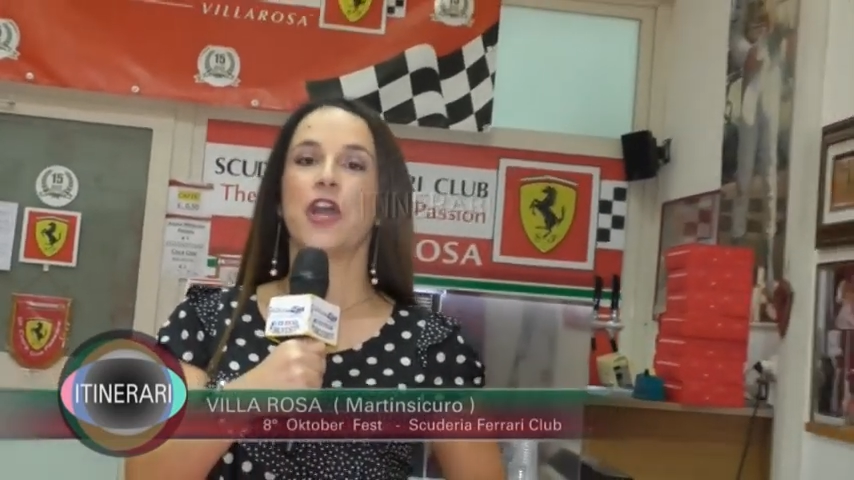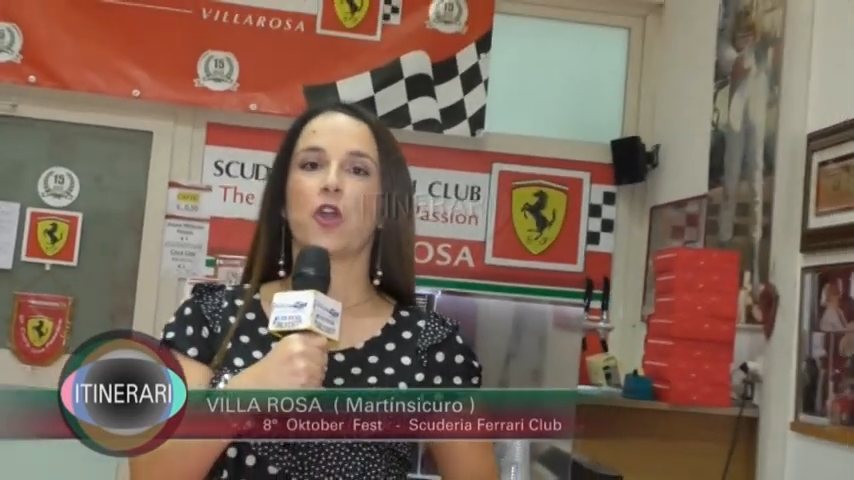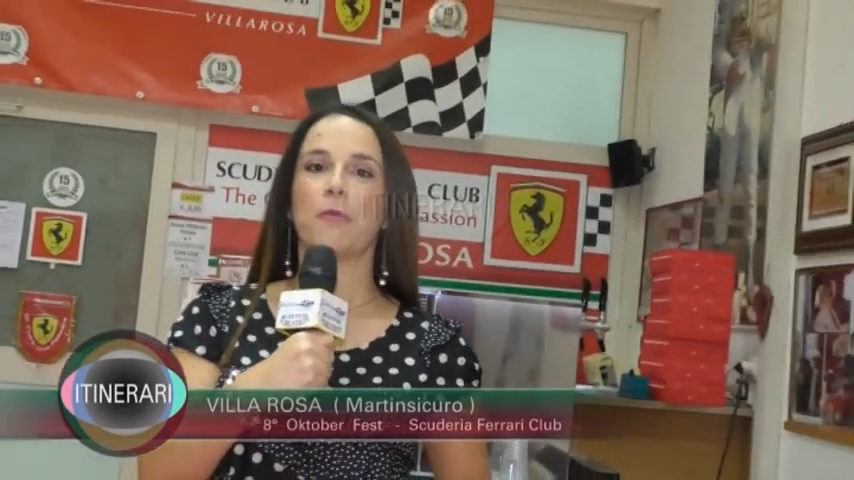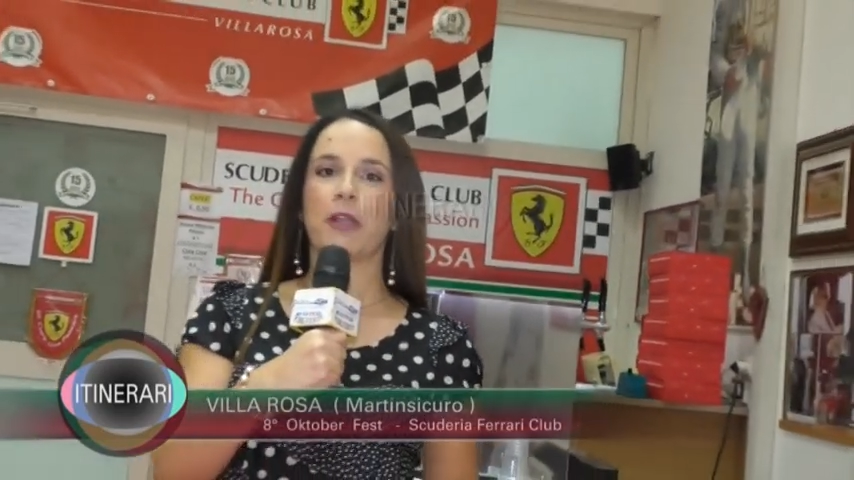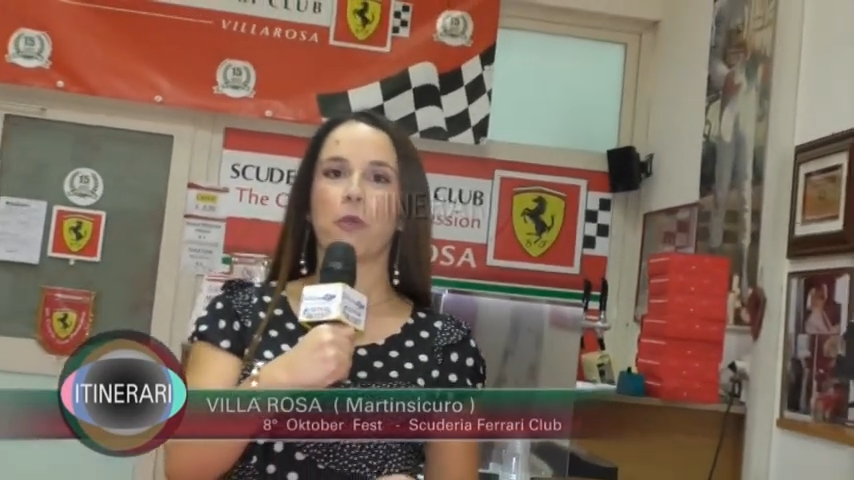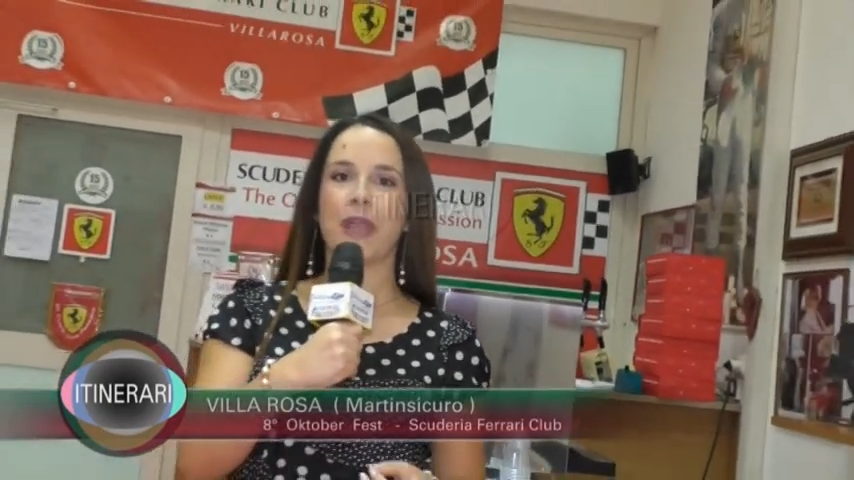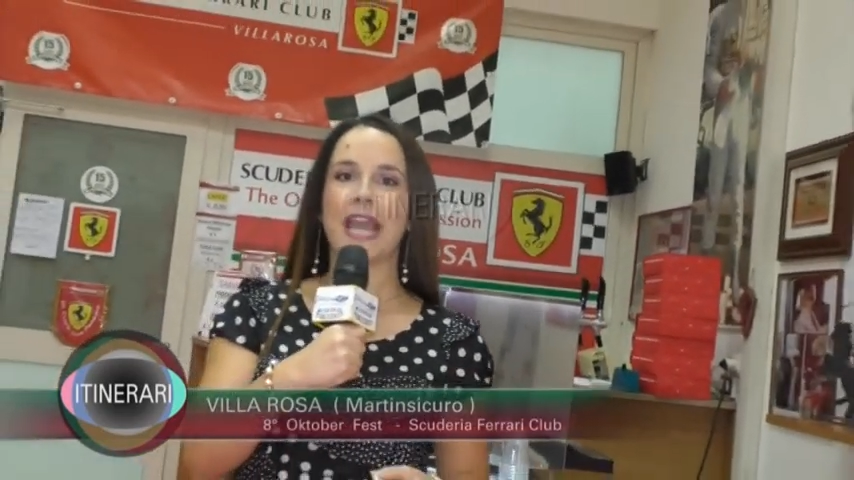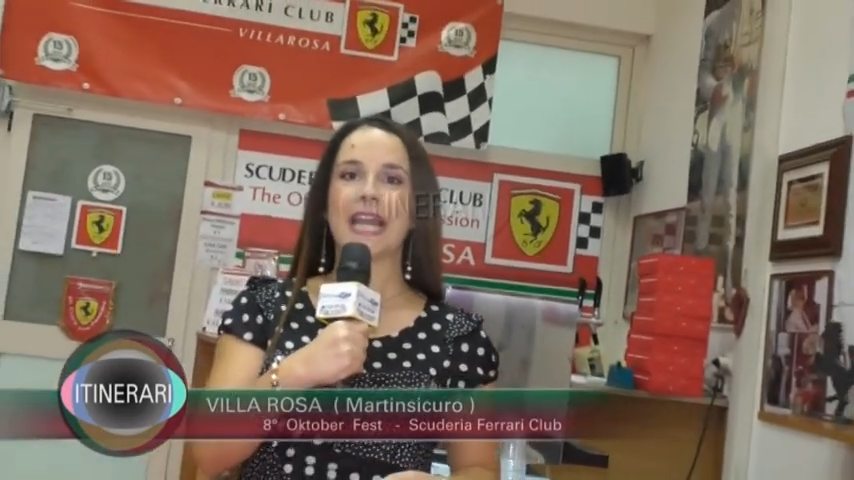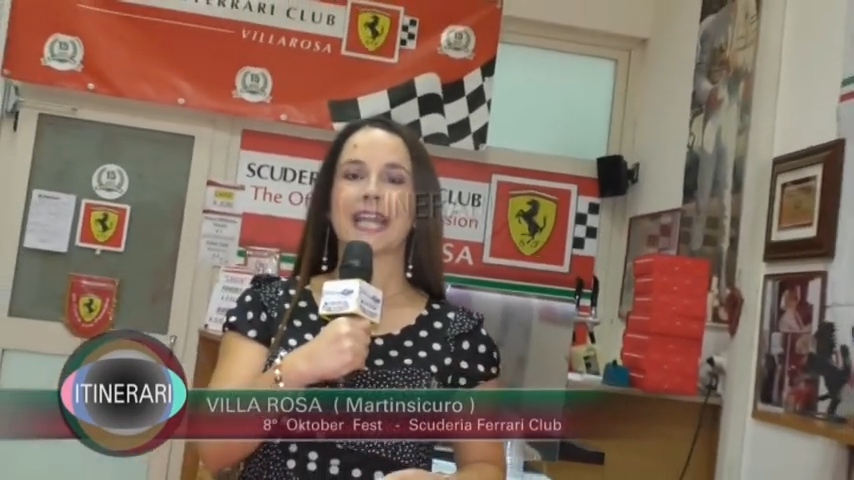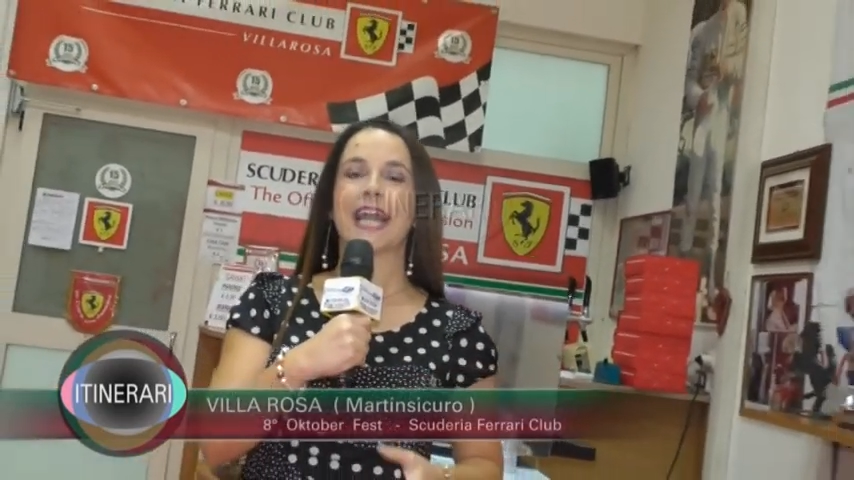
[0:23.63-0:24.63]
come
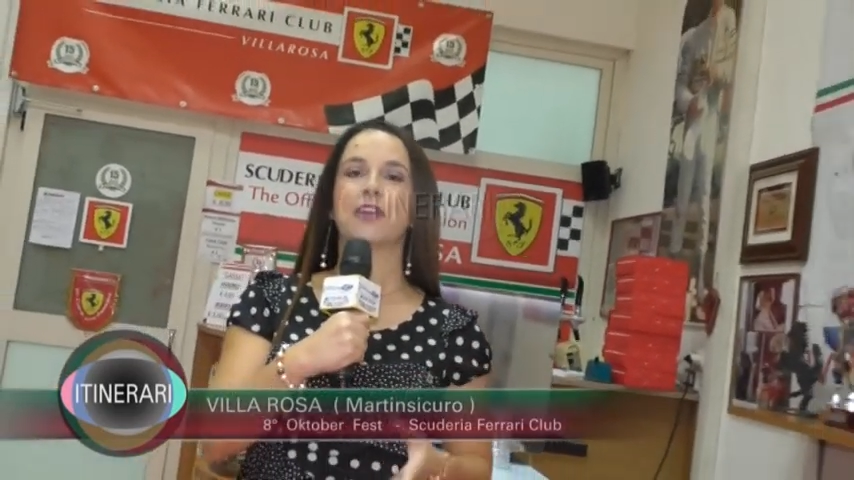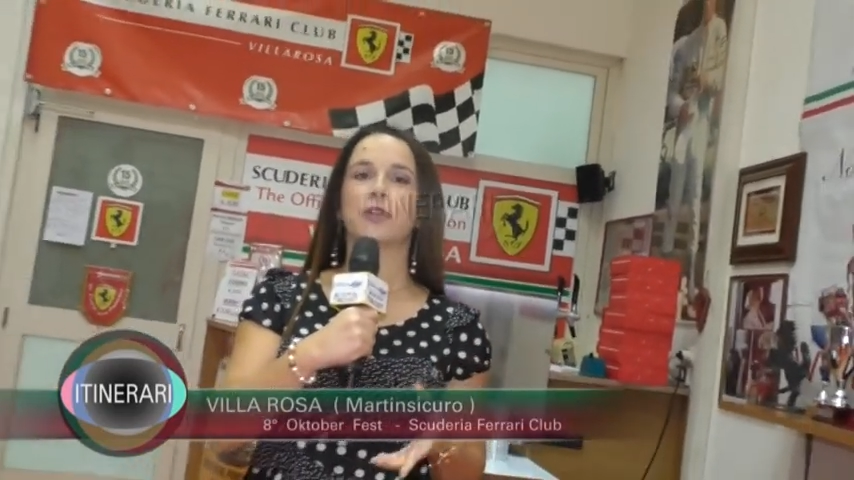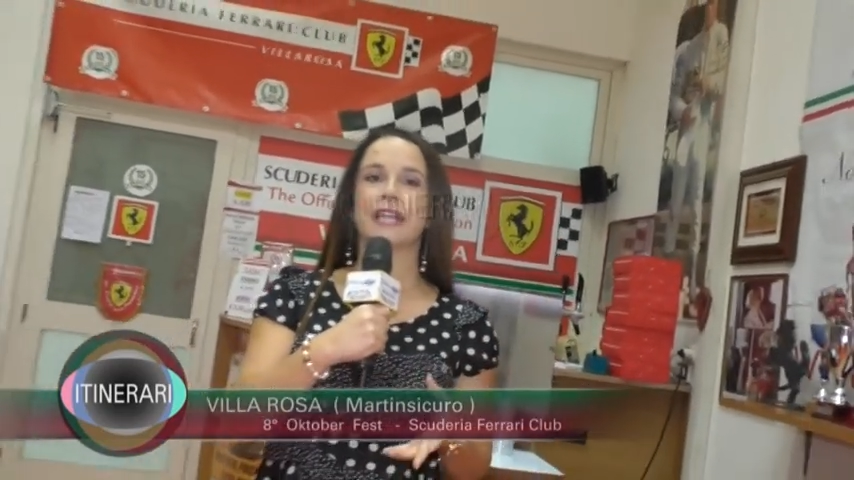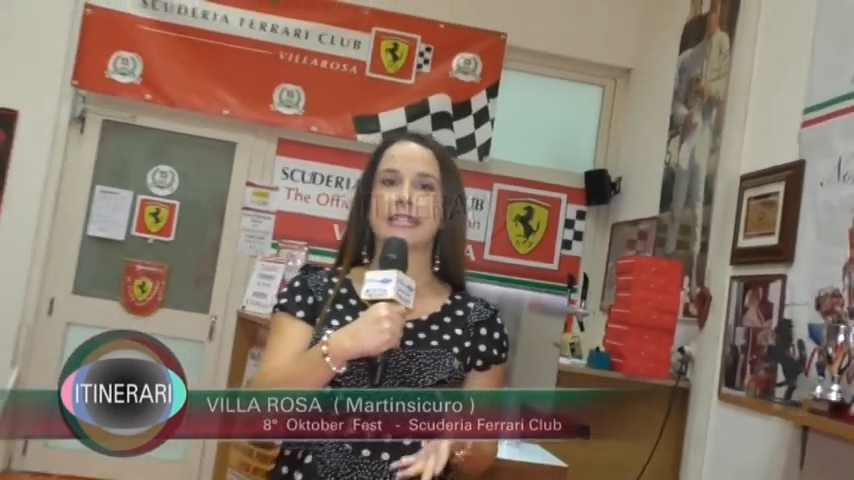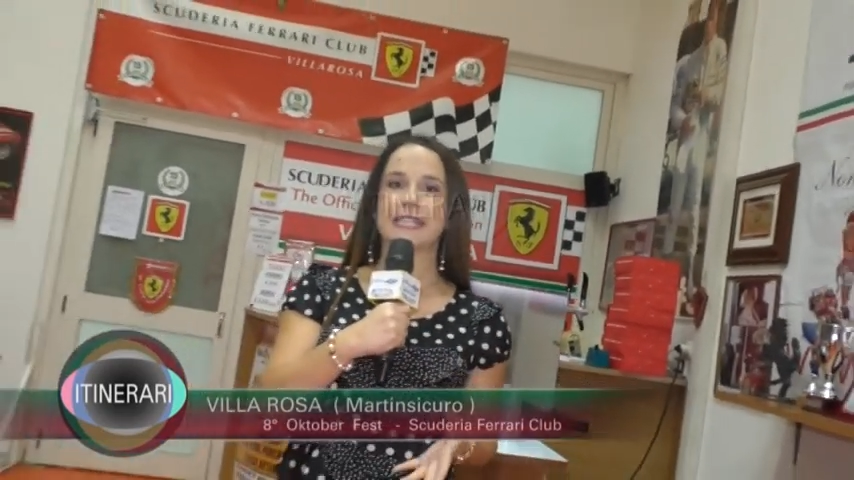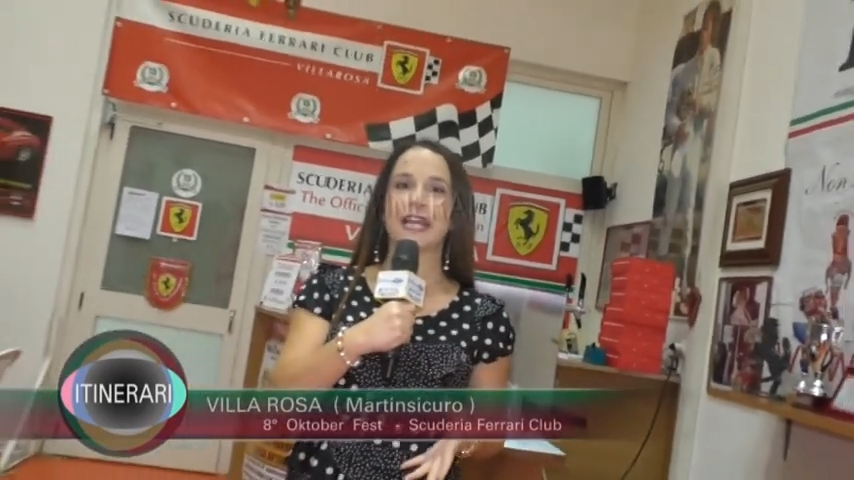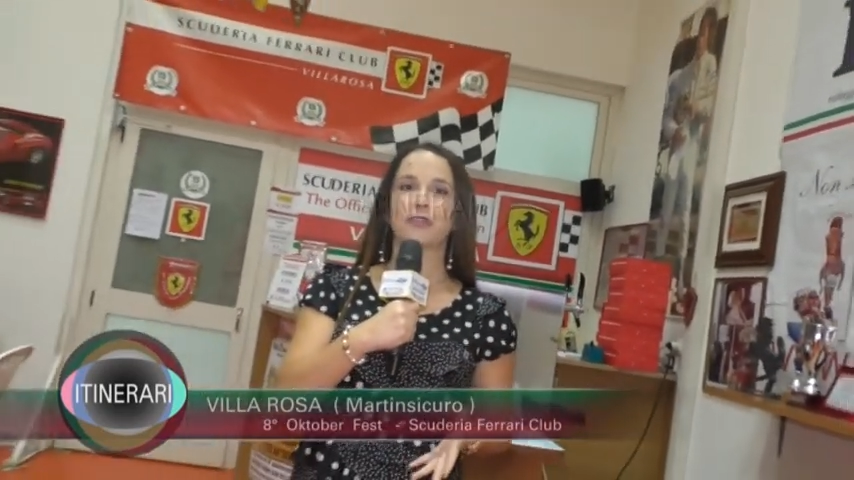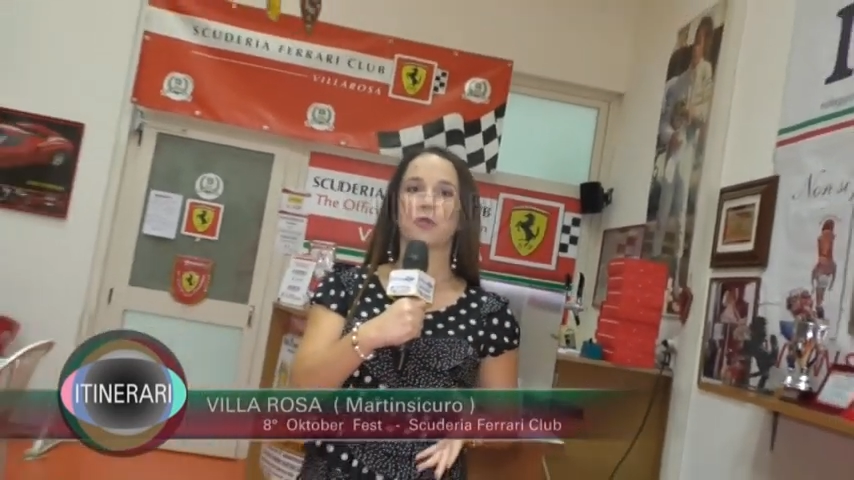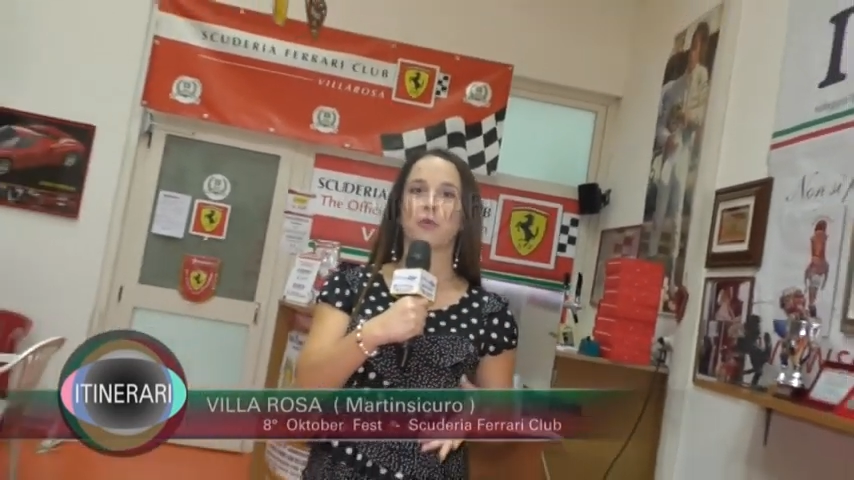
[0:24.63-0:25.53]
quella che hanno organizzato